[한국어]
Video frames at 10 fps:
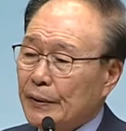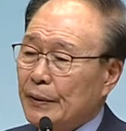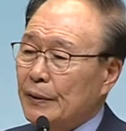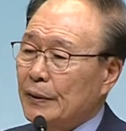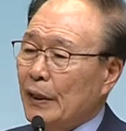
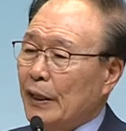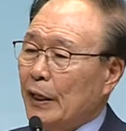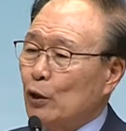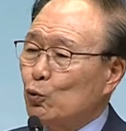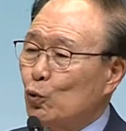
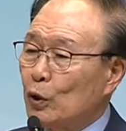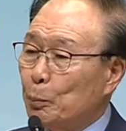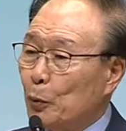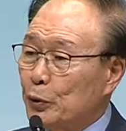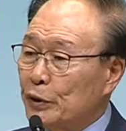인간에게는 또
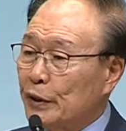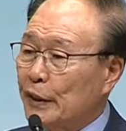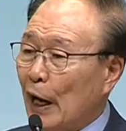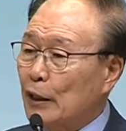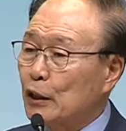근본인
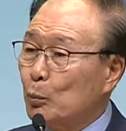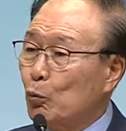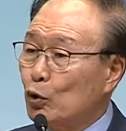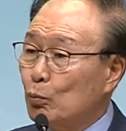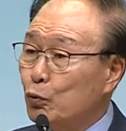한
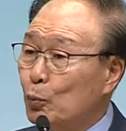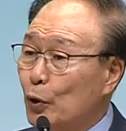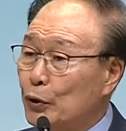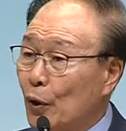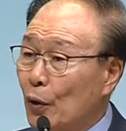근본은
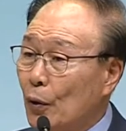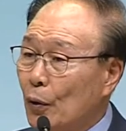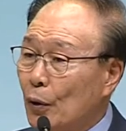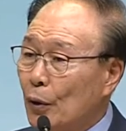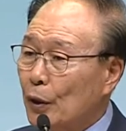부모요.
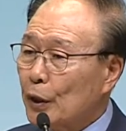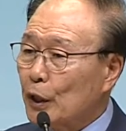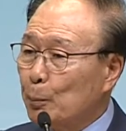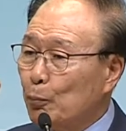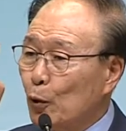
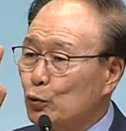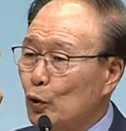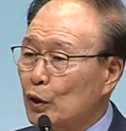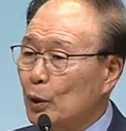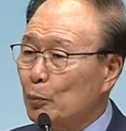근본
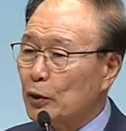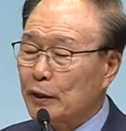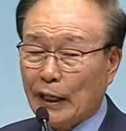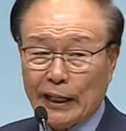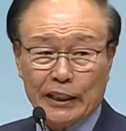중의 근본은
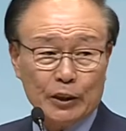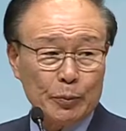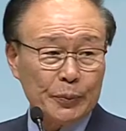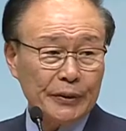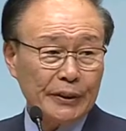하나님입니다.